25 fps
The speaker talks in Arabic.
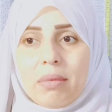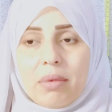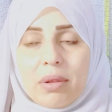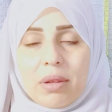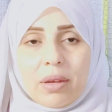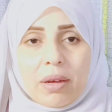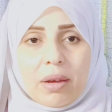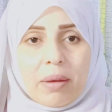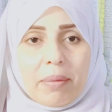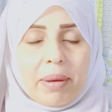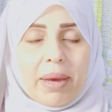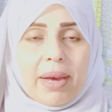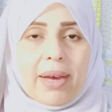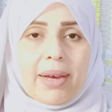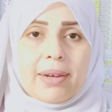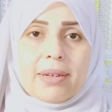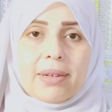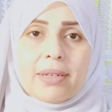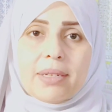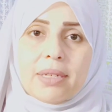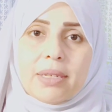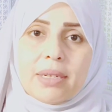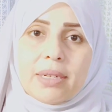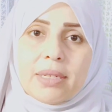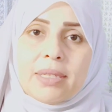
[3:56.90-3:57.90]
يا جماعه
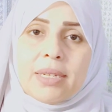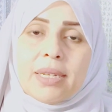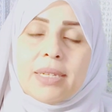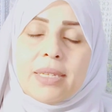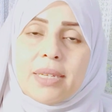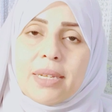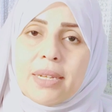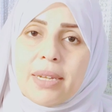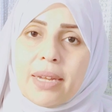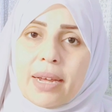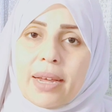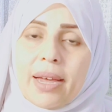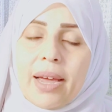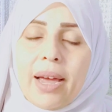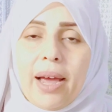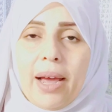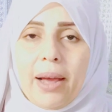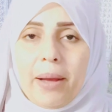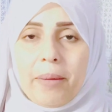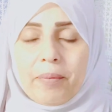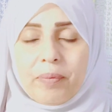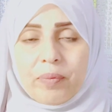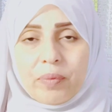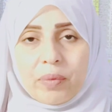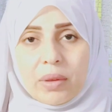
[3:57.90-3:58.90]
اساس
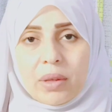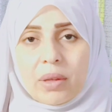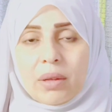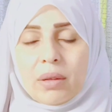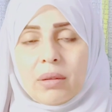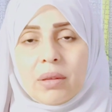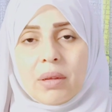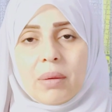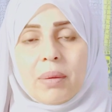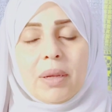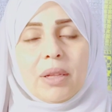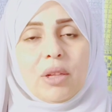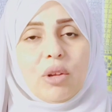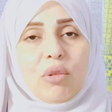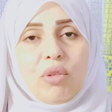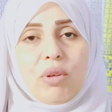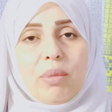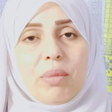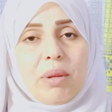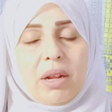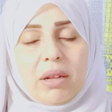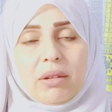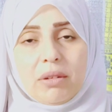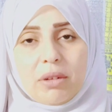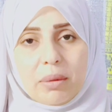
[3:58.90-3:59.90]
النجاح طبعا توفيق
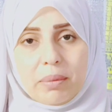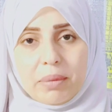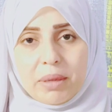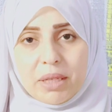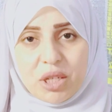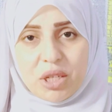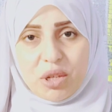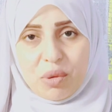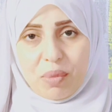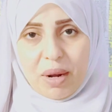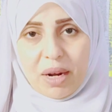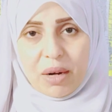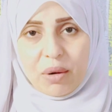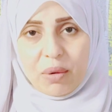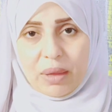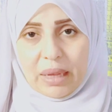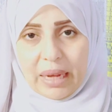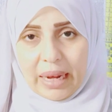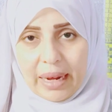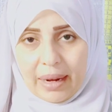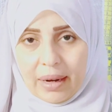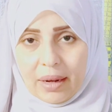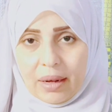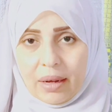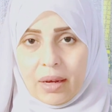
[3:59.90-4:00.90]
من عند ربنا سبحانه
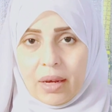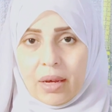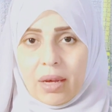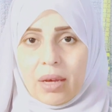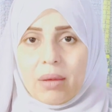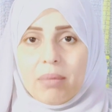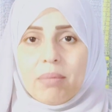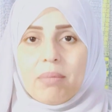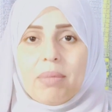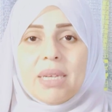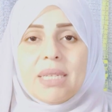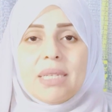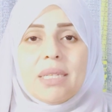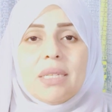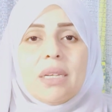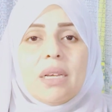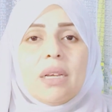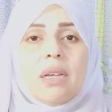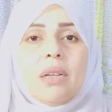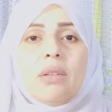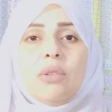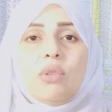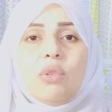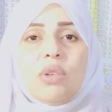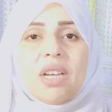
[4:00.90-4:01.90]
وتعالى بس
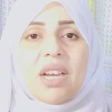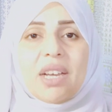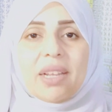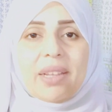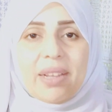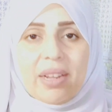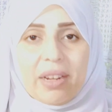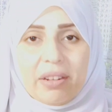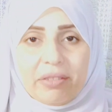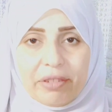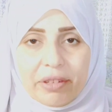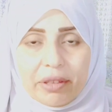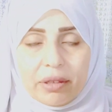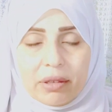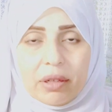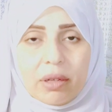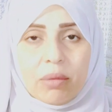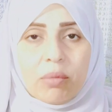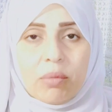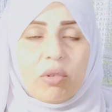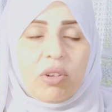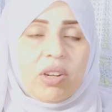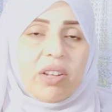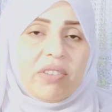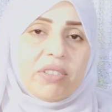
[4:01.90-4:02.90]
الدنيا اختلفت
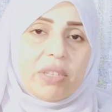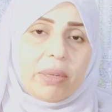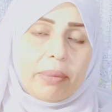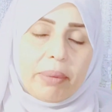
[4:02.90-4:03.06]
المنافسه